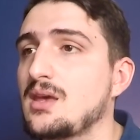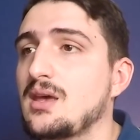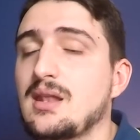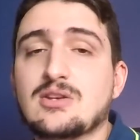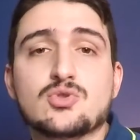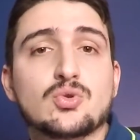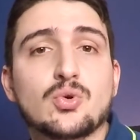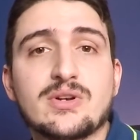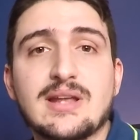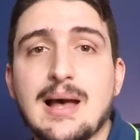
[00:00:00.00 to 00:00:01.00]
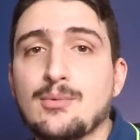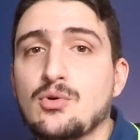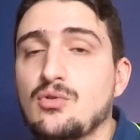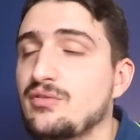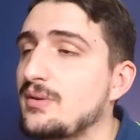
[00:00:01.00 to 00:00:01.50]
Adesso
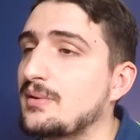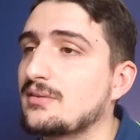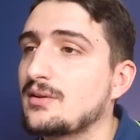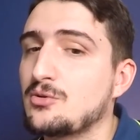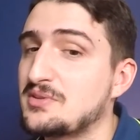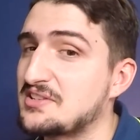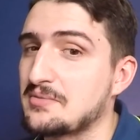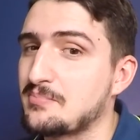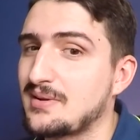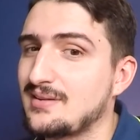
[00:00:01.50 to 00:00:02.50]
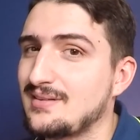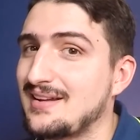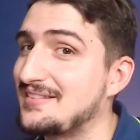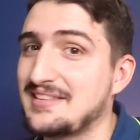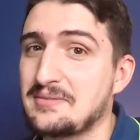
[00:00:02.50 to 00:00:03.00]
torniamo, ovviamente, come sempre,
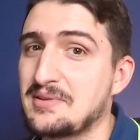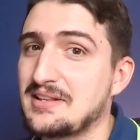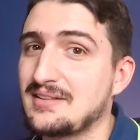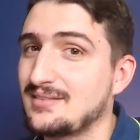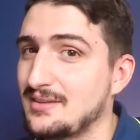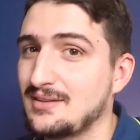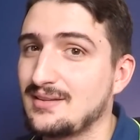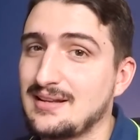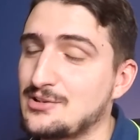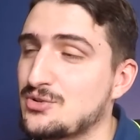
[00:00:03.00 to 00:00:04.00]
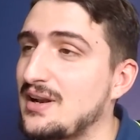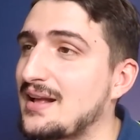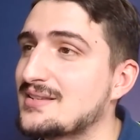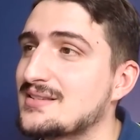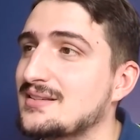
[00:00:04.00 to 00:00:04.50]
al termine di Calcio
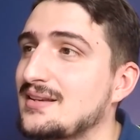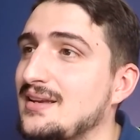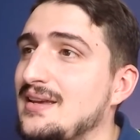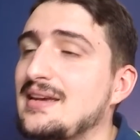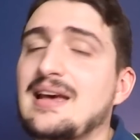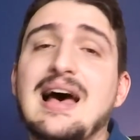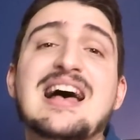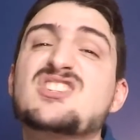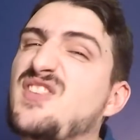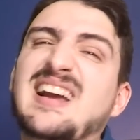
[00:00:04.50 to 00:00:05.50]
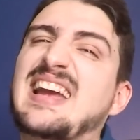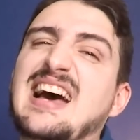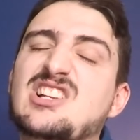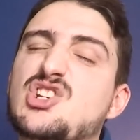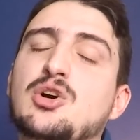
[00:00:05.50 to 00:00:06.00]
Relax, a
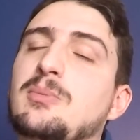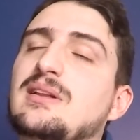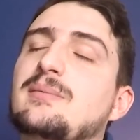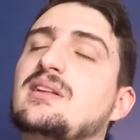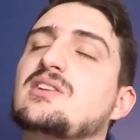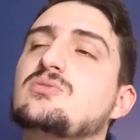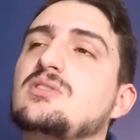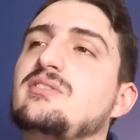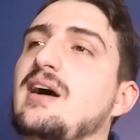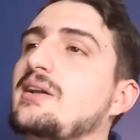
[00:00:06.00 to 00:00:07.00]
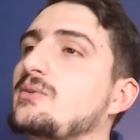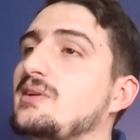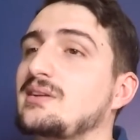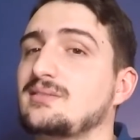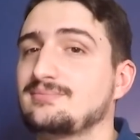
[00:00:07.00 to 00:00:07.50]
svaccarci completamente sul divano
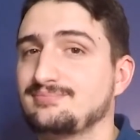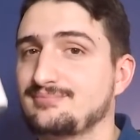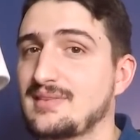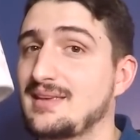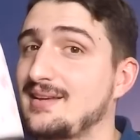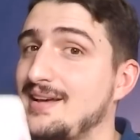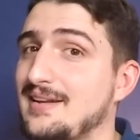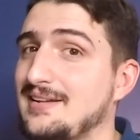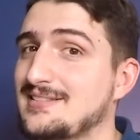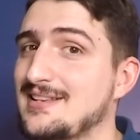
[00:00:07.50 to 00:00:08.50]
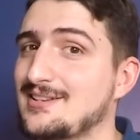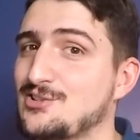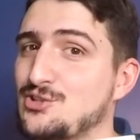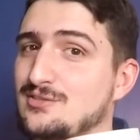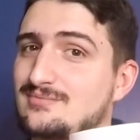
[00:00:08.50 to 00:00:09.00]
e a
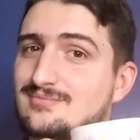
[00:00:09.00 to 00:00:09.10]
rilassarci.